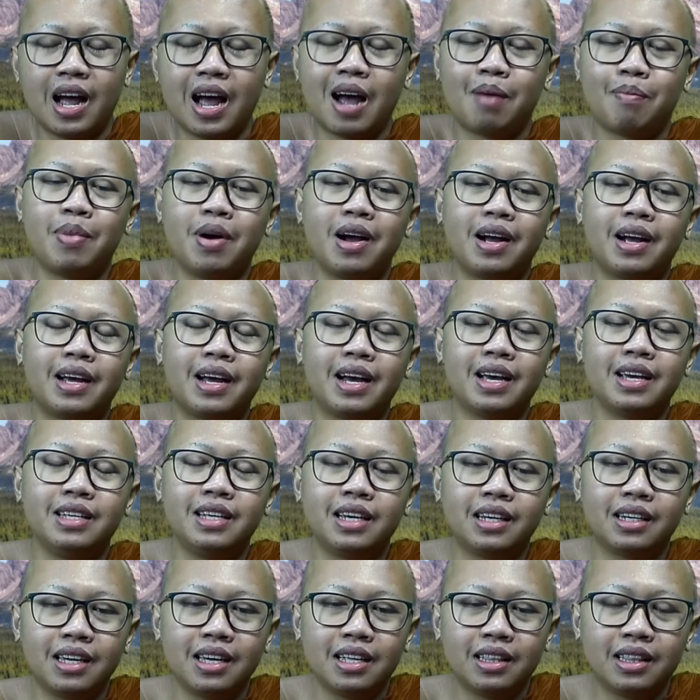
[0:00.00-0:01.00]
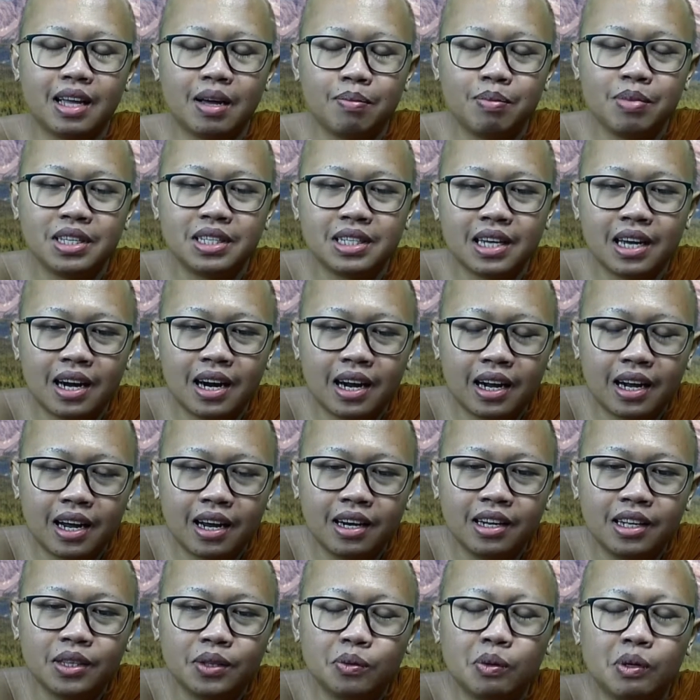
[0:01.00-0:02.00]
Apakah yang kita
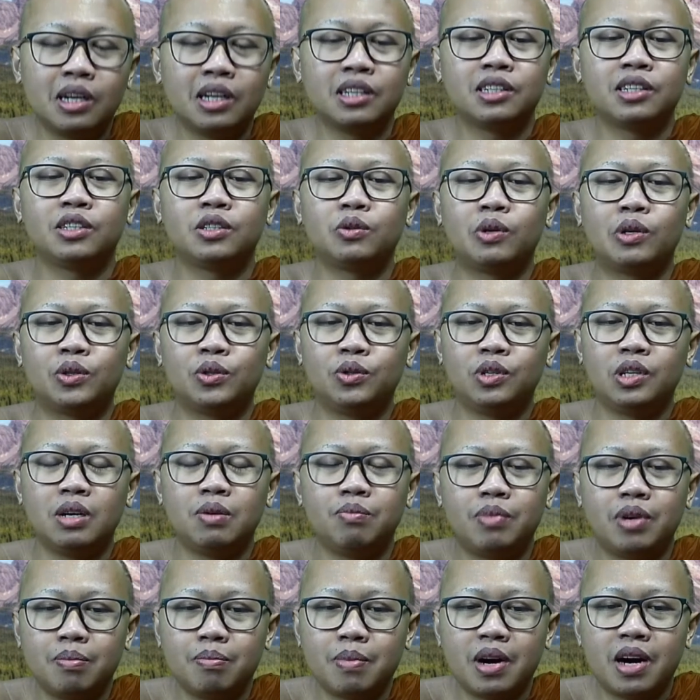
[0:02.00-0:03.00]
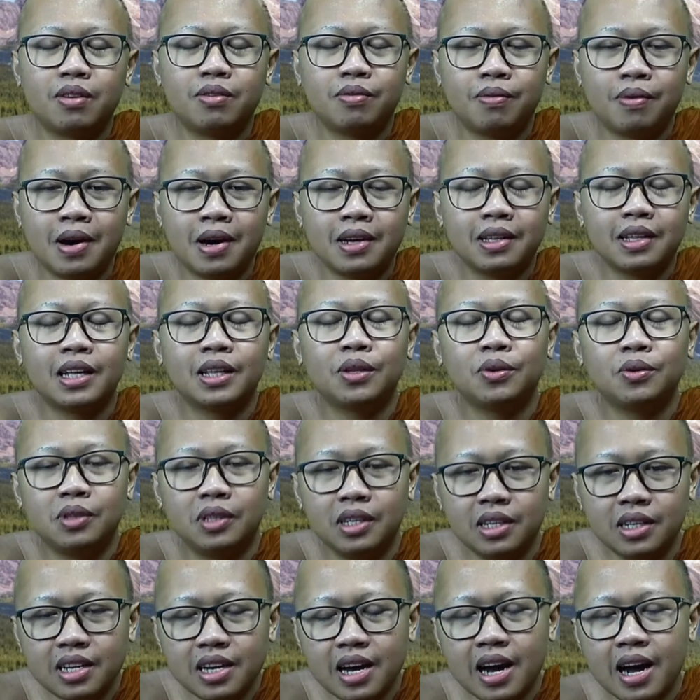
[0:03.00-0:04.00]
bicarakan itu ada sesuatu yang bermanfaat atau
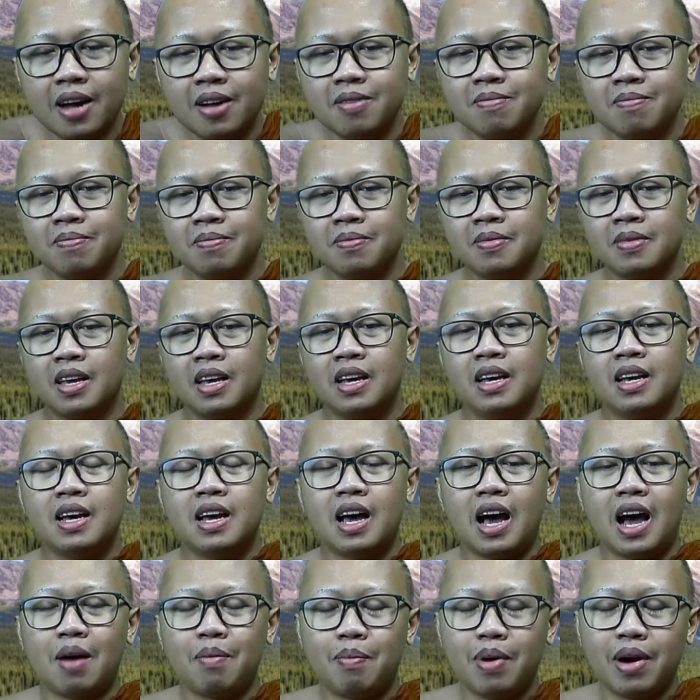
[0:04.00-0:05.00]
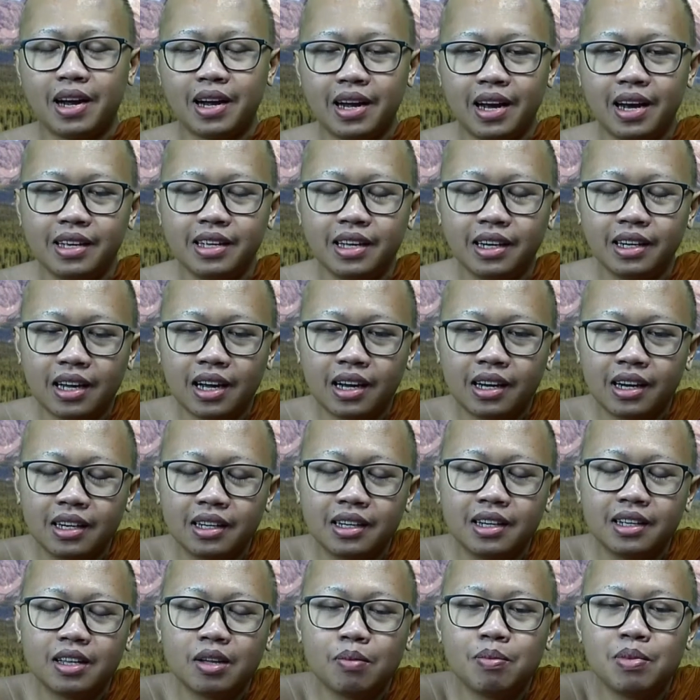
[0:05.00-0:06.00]
tidak? Apakah yang akan
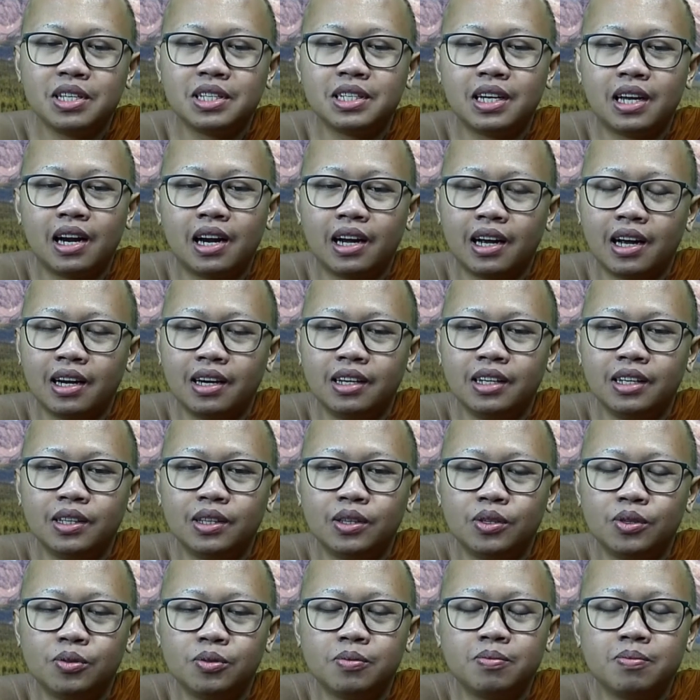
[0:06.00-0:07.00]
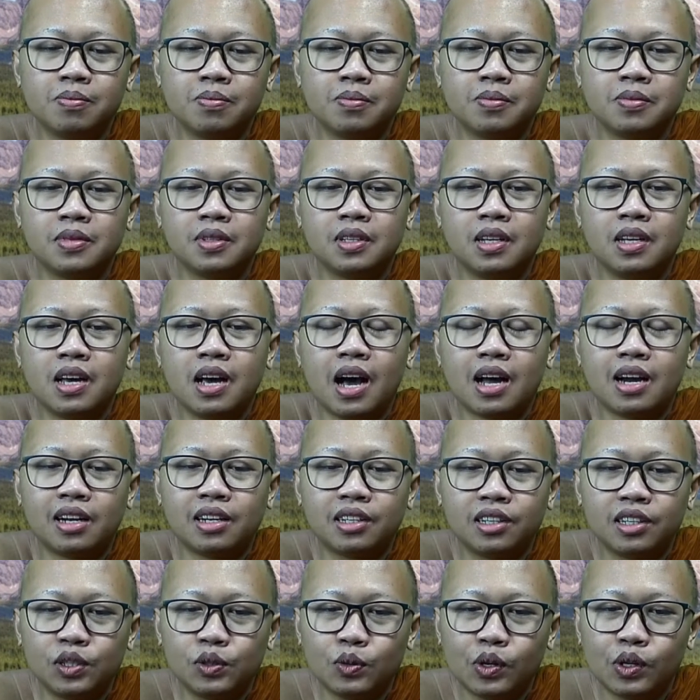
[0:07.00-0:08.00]
kita bicarakan itu ada
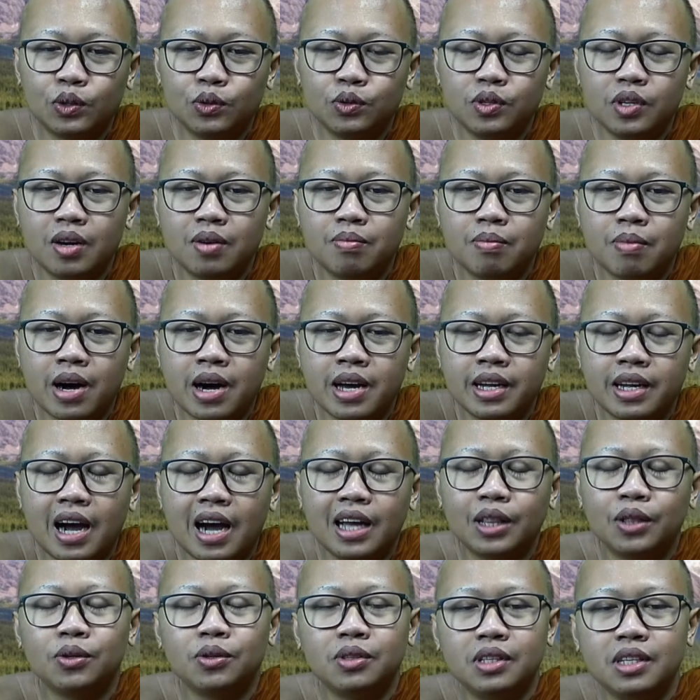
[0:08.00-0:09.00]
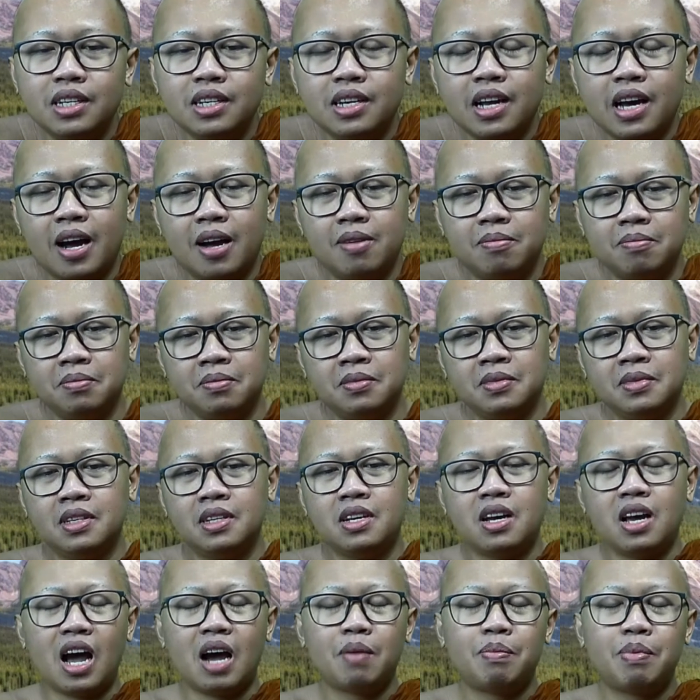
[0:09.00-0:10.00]
sesuatu yang baik atau tidak?
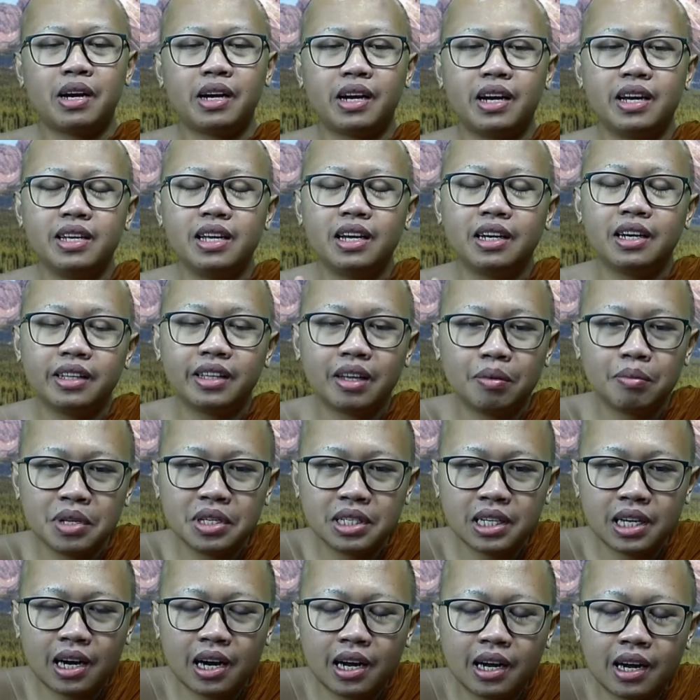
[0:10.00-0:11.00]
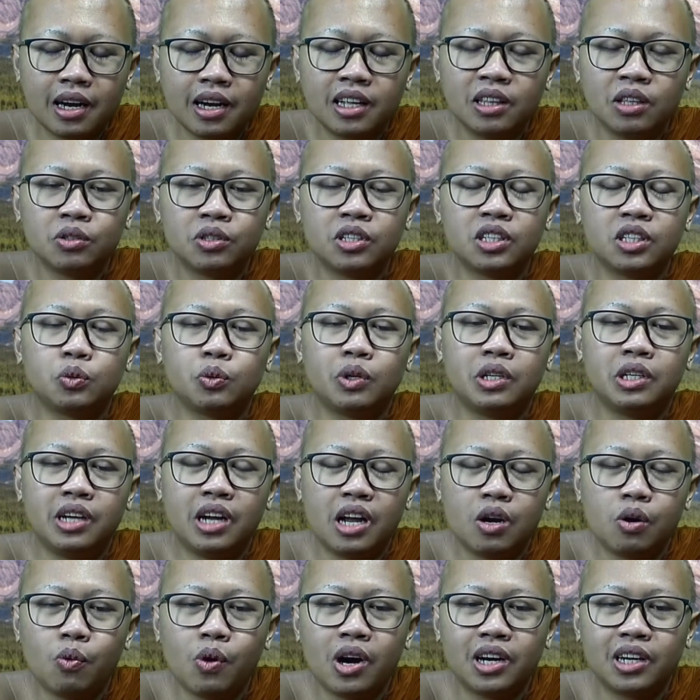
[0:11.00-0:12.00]
Apakah yang kita bicarakan itu sesuai
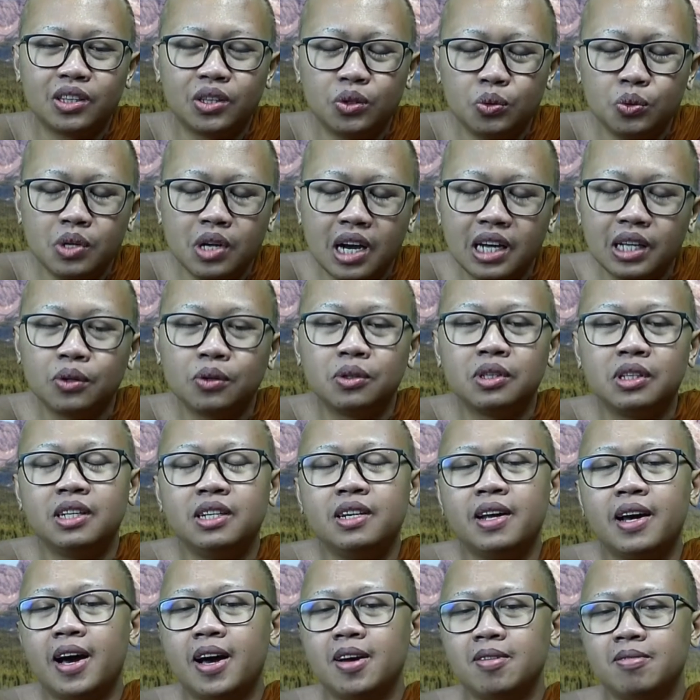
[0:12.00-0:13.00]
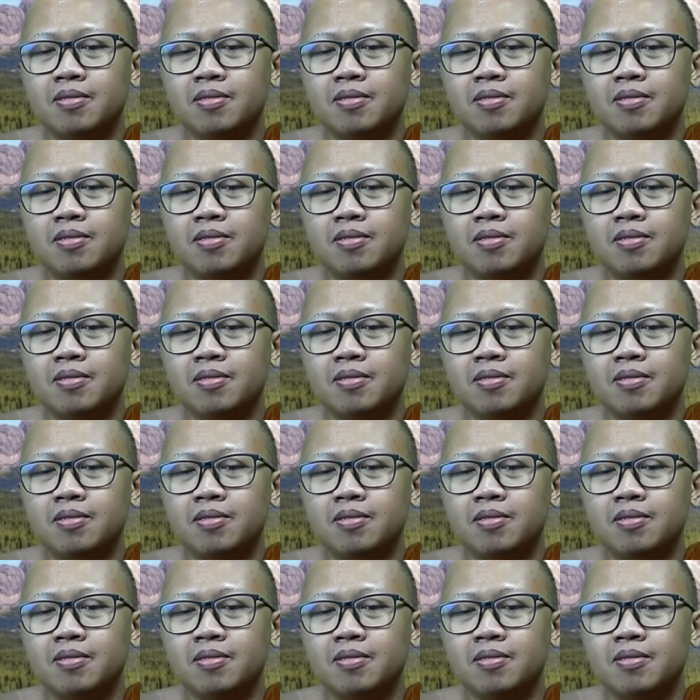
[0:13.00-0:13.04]
dengan waktunya atau tidak?